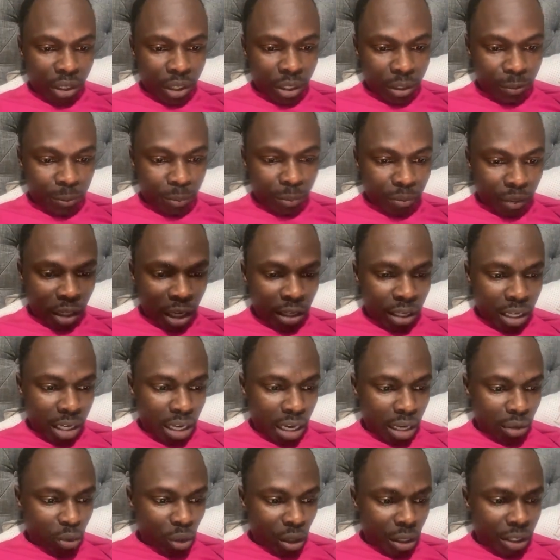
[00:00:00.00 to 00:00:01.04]
Hein?
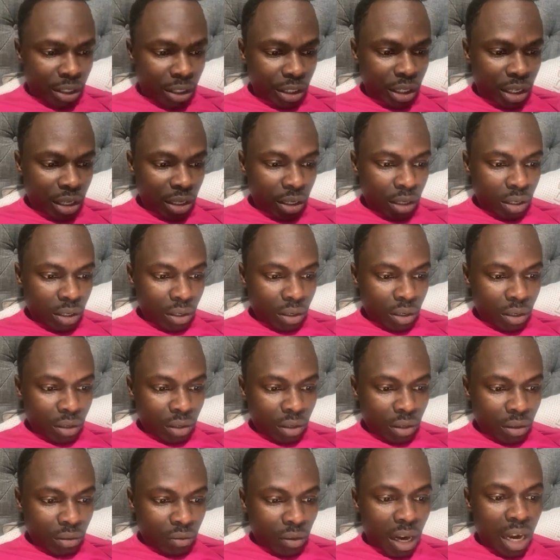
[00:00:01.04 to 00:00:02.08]
actualisé.
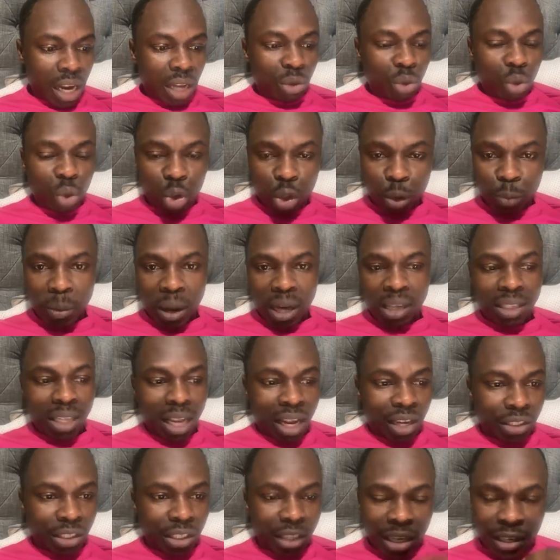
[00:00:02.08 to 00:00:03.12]
Voilà, 12
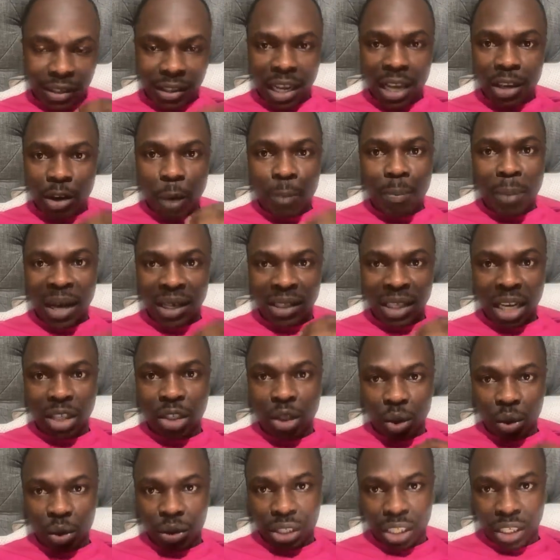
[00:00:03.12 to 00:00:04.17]
partages. Essayez de
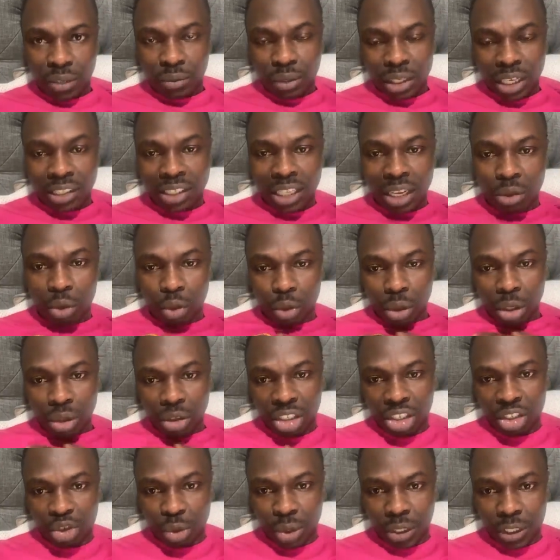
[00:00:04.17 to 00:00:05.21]
partager aussi. Vous êtes
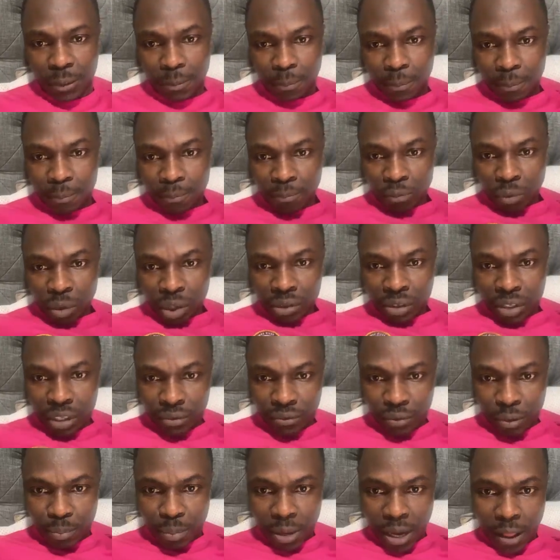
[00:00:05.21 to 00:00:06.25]
178.
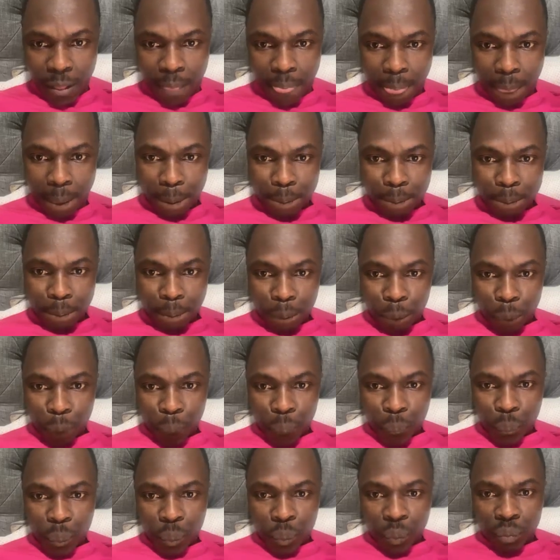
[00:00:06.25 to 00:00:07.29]
S'il vous plaît.
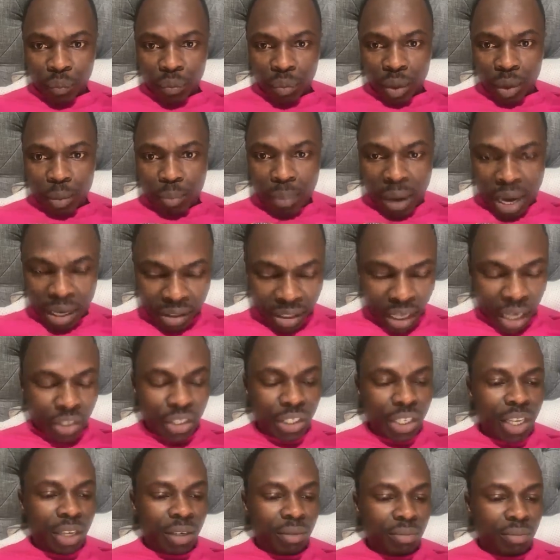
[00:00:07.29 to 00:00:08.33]

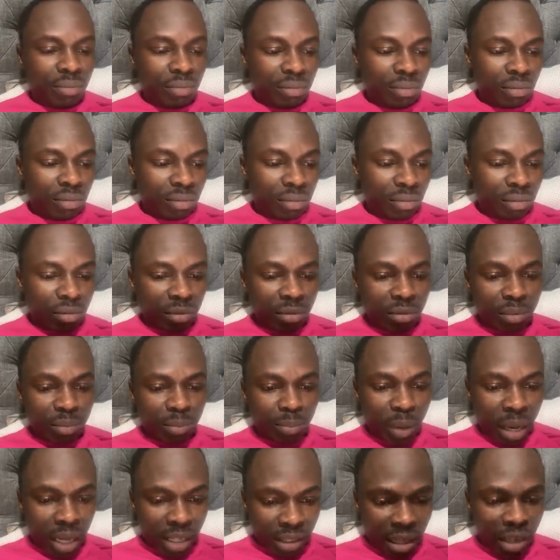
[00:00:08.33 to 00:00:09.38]
Partagez.
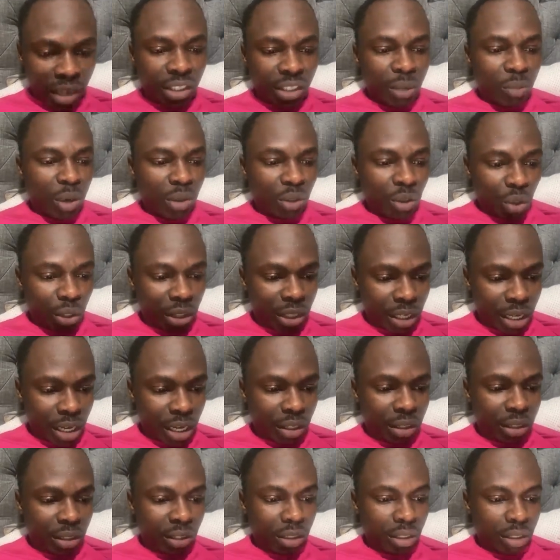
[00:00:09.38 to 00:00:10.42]
Partagez-moi ce
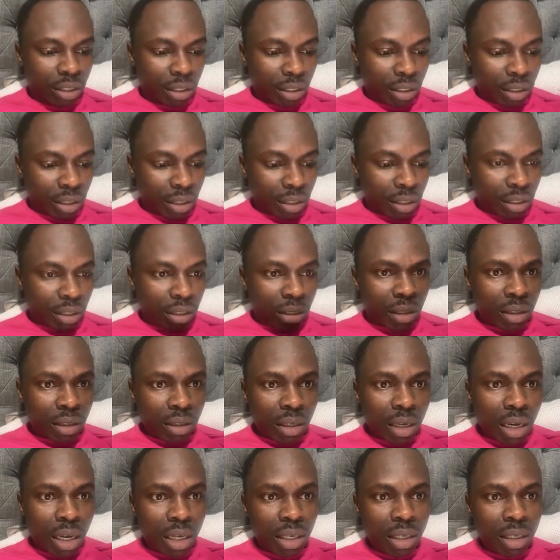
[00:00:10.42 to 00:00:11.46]
direct.
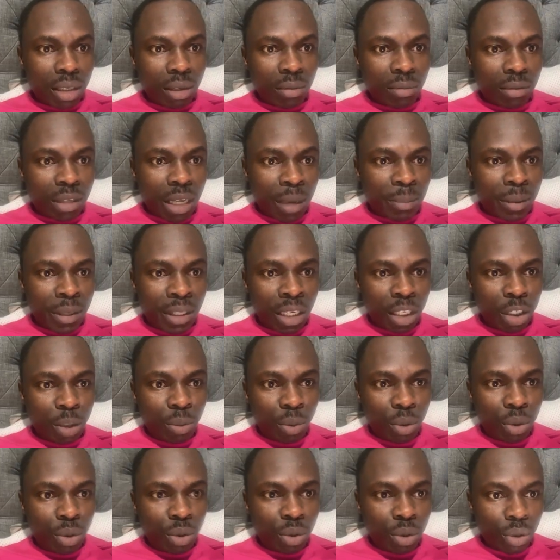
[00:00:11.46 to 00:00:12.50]
Aïe, ça ne
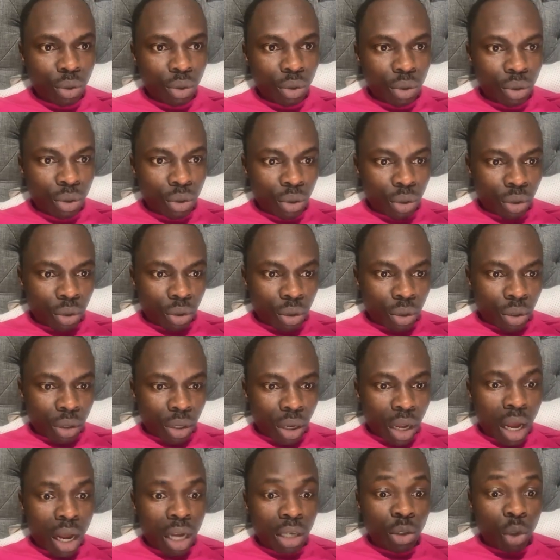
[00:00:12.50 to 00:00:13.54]
partage plus.
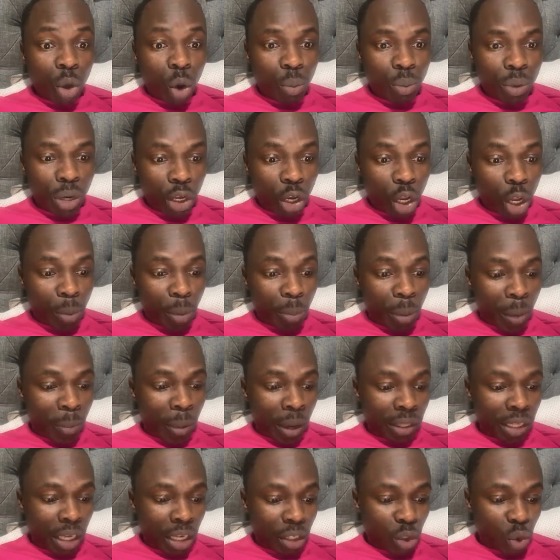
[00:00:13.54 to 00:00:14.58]
Ah, j'ai oublié que je ne peux
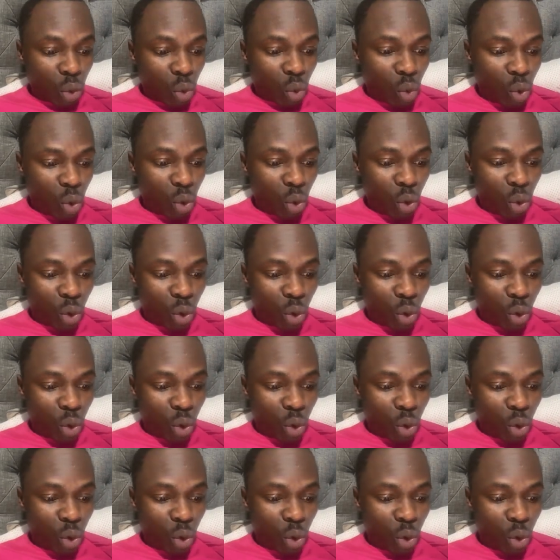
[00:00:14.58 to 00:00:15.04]
pas partager.